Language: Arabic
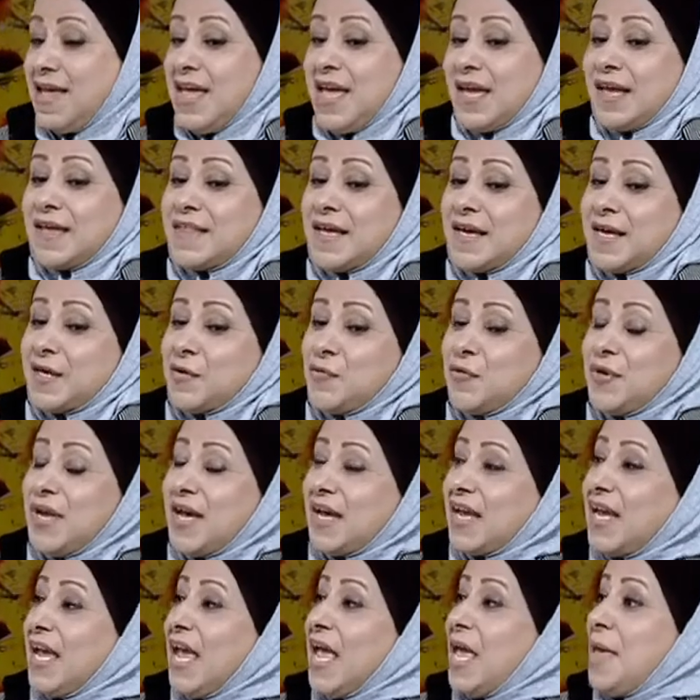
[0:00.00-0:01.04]
كذلك هناك
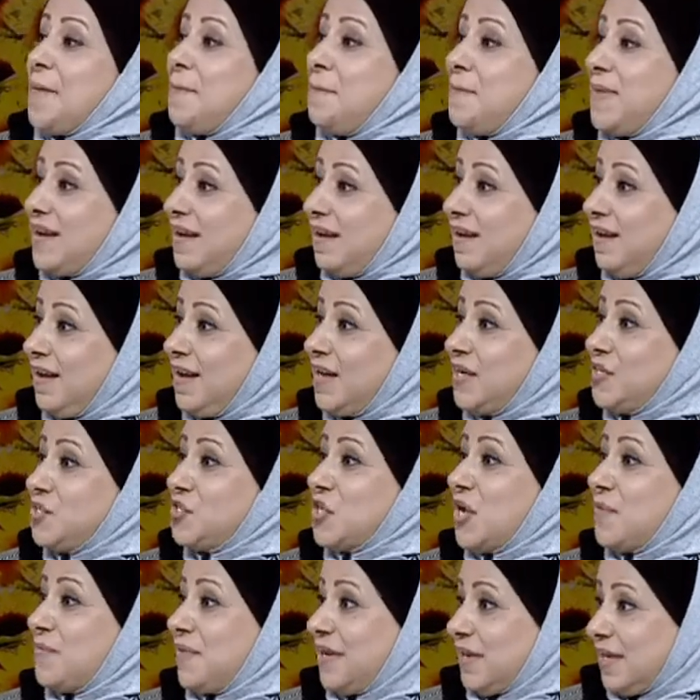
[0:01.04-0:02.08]
منح
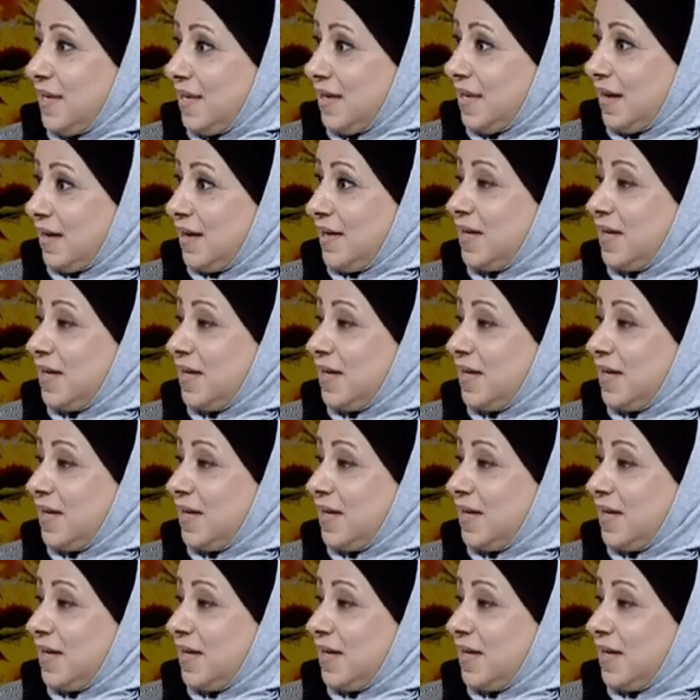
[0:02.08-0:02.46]
جامعيه